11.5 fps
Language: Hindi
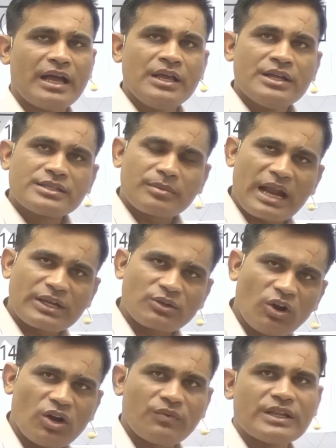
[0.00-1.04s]
जब
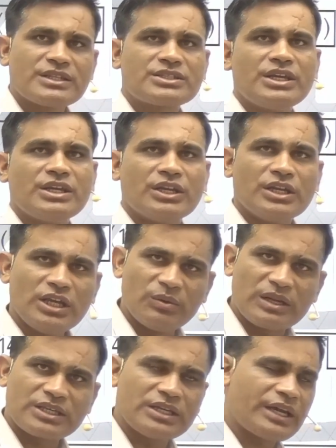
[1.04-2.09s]
राठौड़ वंश की नींव
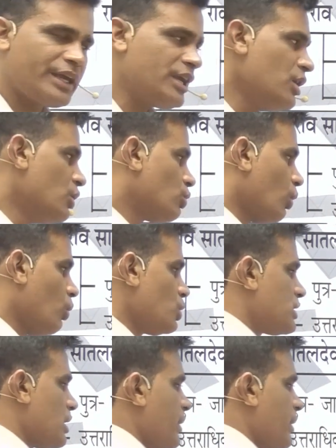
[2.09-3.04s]
रखी गई तो उस समय ये